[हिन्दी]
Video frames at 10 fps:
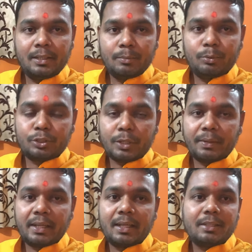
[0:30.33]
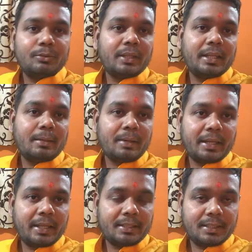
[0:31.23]
पूजा वगैरह जो है
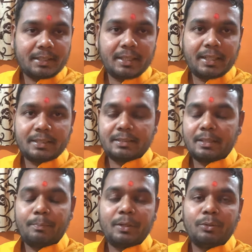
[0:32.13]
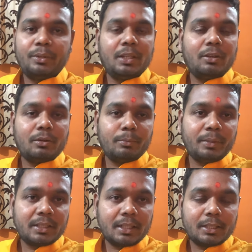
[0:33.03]
हमारे अच्छे तरीके से संपन्न हुई और
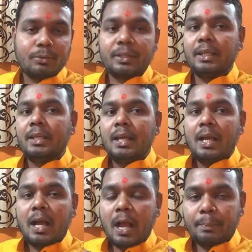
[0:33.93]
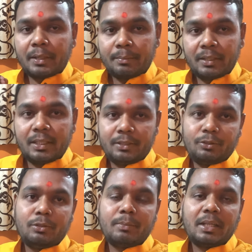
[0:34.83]
उम्मीद करता हूँ कि आपकी भी
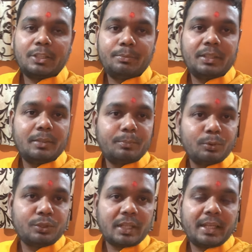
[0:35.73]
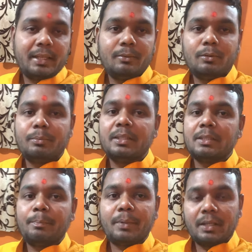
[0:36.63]
जो माँ लक्ष्मी की पूजा है वो भी
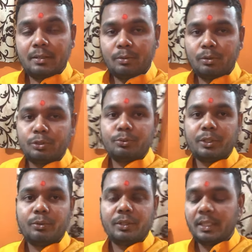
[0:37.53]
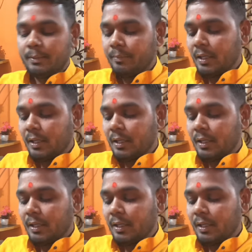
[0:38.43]
संपन्न हो चुकी होगी